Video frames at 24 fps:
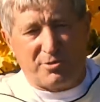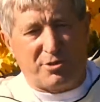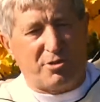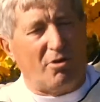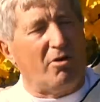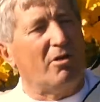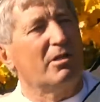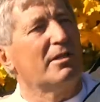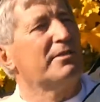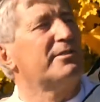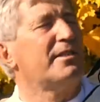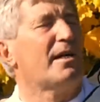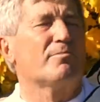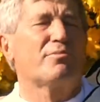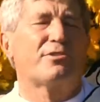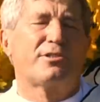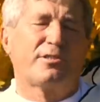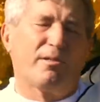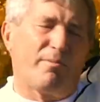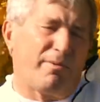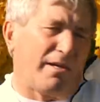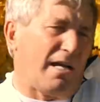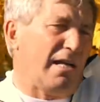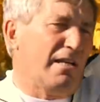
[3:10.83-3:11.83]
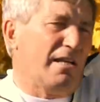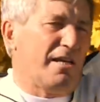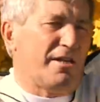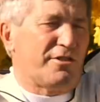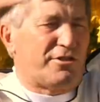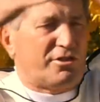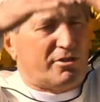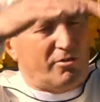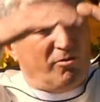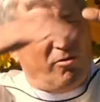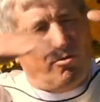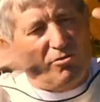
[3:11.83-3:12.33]
пчелы там
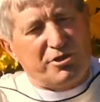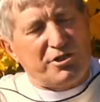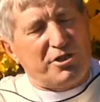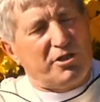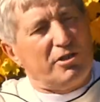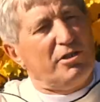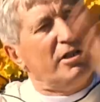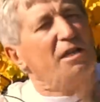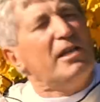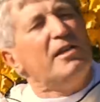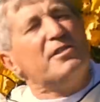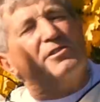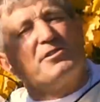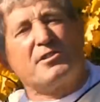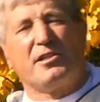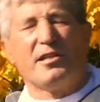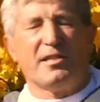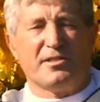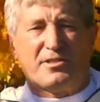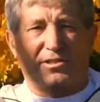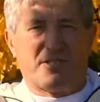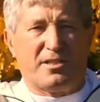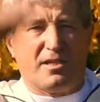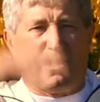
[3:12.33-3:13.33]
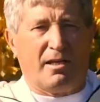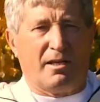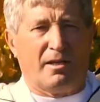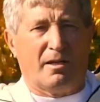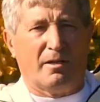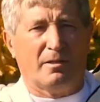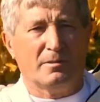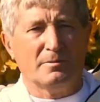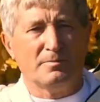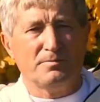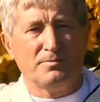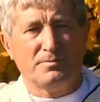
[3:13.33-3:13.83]
собрались кучей и
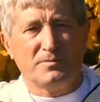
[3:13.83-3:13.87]
слетели.